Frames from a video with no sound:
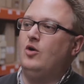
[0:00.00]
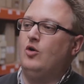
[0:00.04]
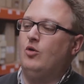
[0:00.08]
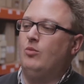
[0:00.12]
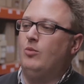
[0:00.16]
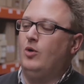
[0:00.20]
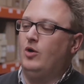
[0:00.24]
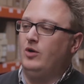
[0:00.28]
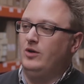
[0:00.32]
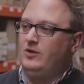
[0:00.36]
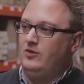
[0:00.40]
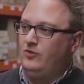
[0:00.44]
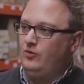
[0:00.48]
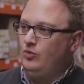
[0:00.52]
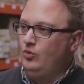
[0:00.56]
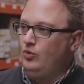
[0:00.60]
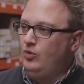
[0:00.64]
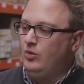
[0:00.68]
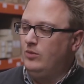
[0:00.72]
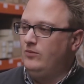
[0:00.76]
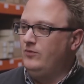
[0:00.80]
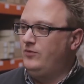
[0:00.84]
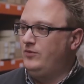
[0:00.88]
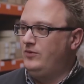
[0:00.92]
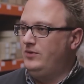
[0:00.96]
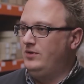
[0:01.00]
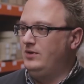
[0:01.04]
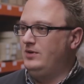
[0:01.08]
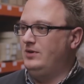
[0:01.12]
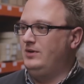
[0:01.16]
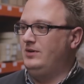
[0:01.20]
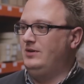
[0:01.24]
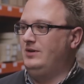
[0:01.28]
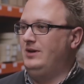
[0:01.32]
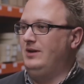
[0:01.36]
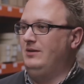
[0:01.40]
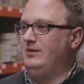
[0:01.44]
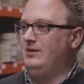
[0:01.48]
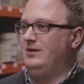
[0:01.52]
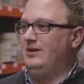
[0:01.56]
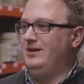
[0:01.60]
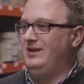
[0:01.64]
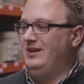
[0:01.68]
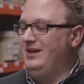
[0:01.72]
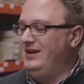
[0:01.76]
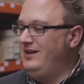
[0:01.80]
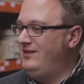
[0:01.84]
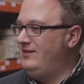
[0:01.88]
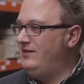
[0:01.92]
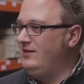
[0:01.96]
um auch in Zukunft den
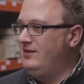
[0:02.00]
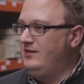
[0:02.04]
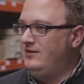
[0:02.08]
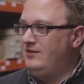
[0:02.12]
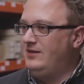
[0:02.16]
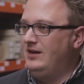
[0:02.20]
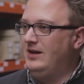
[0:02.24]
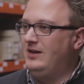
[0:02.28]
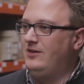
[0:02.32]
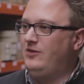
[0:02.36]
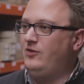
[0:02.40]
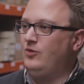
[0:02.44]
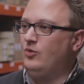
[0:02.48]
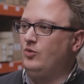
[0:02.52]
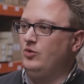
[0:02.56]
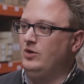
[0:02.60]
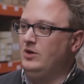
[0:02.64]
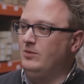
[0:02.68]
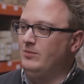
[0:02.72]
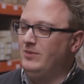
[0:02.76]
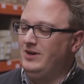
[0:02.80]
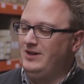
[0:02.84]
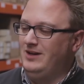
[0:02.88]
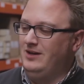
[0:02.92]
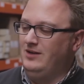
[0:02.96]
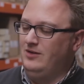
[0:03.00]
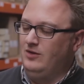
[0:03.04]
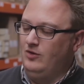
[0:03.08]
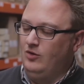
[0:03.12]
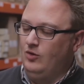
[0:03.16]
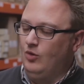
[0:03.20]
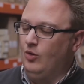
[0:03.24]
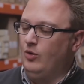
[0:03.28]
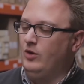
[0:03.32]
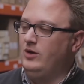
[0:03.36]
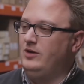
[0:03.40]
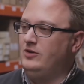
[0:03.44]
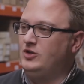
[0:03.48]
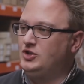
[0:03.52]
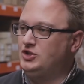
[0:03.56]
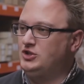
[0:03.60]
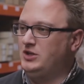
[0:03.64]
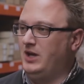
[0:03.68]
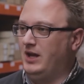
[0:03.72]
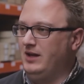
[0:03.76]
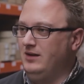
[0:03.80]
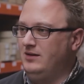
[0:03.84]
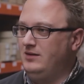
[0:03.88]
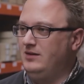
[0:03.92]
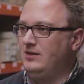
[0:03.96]
nächsten Installationen immer den neuen
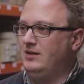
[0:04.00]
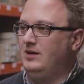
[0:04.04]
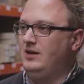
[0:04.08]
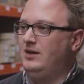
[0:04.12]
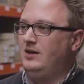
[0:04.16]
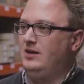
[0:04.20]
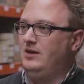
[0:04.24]
Stand zu